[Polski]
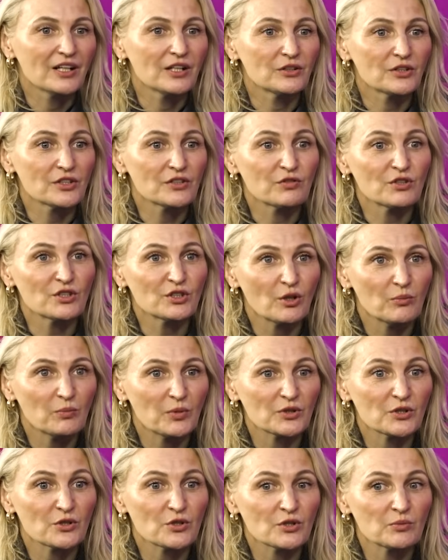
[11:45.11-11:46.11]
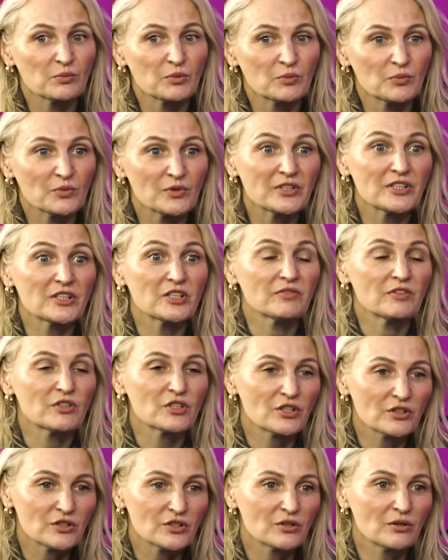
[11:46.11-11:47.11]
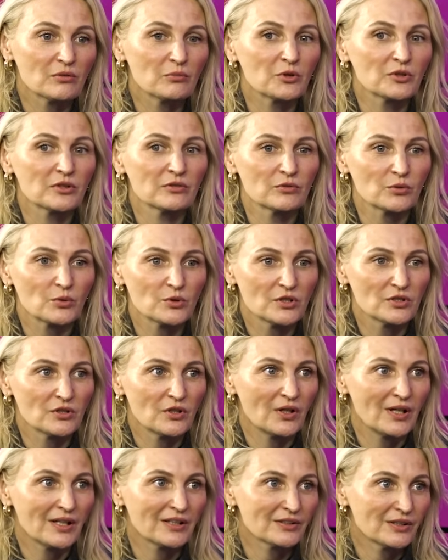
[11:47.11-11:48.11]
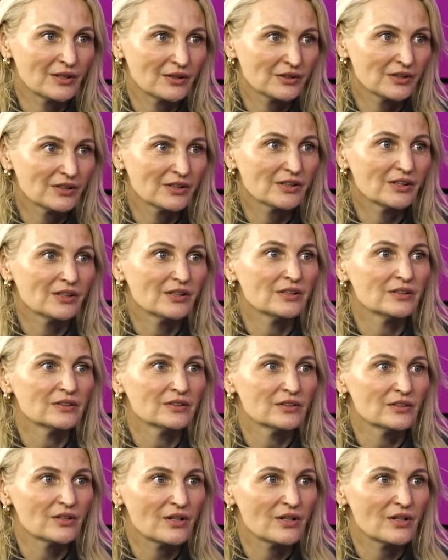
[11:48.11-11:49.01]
I to jest wszystko po to, żeby móc ze świeżością potem wrócić do elektroniki,